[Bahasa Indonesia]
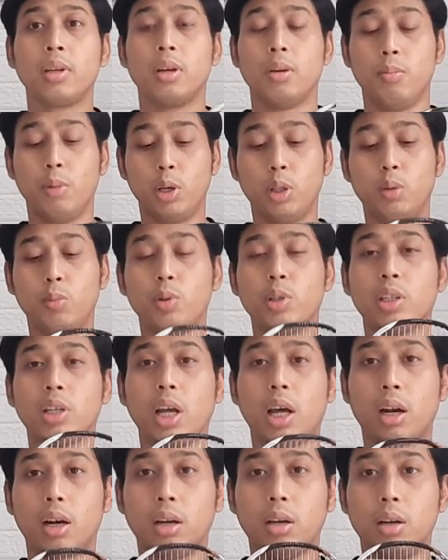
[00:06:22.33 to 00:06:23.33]
begitupun
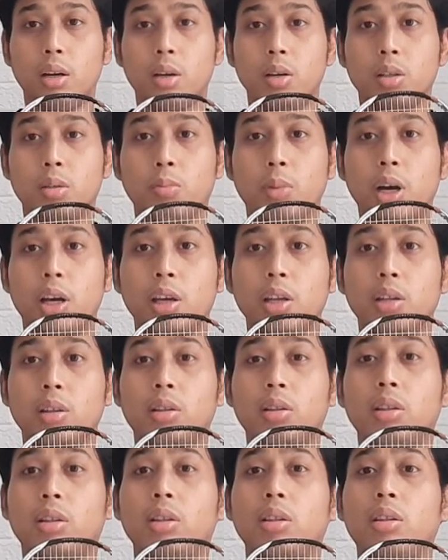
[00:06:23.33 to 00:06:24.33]
senar semakin
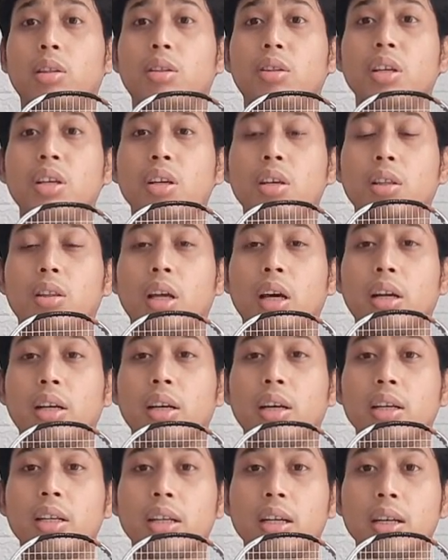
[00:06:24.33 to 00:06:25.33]
tinggi
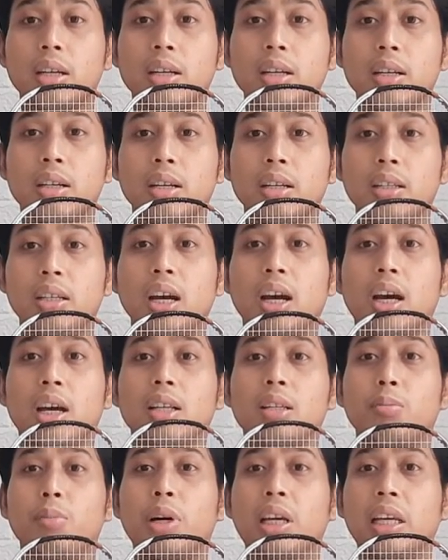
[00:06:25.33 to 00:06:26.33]
tarikannya dia akan
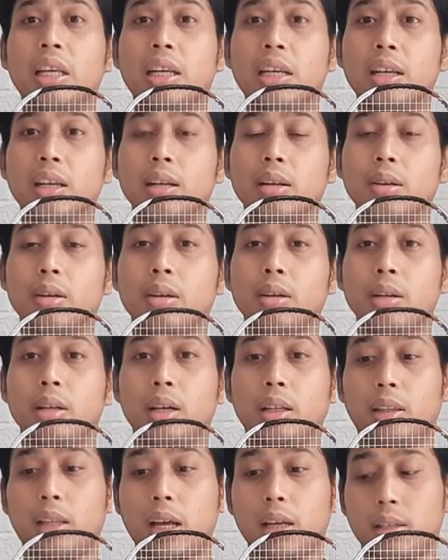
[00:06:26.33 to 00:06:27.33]
semakin
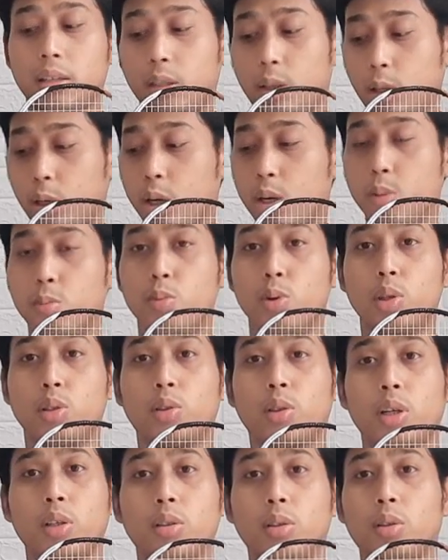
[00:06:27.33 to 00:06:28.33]
getas. Ketika diberi
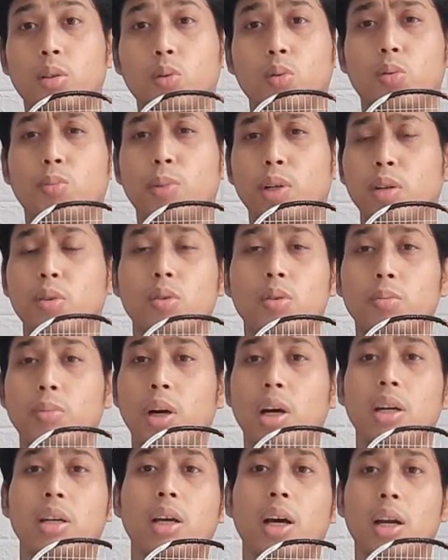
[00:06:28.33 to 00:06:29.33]
stres terus menerus
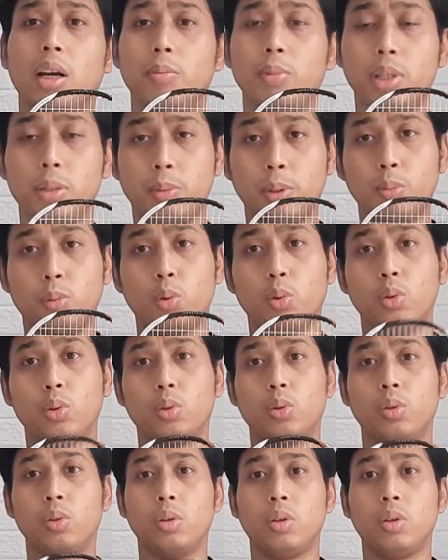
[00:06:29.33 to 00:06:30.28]
maka dia akan lebih cepat putus.